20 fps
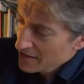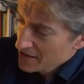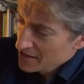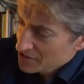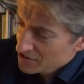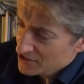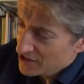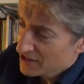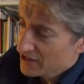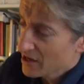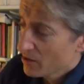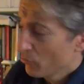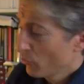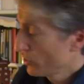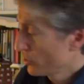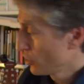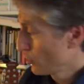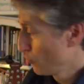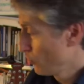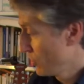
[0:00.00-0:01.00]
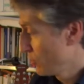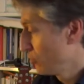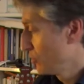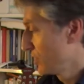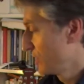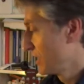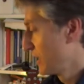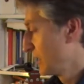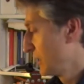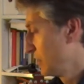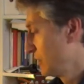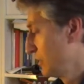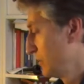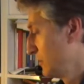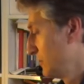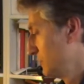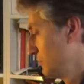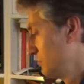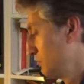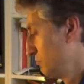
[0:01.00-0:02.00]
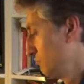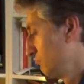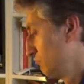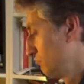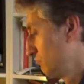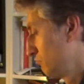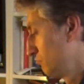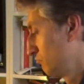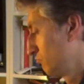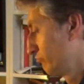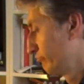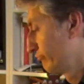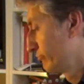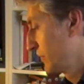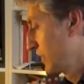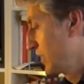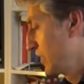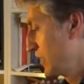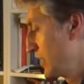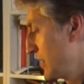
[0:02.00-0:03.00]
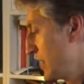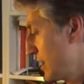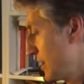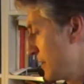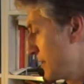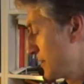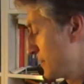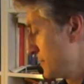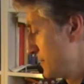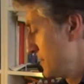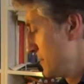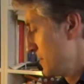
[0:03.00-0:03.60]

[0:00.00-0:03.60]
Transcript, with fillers: Sería bueno luego en el en la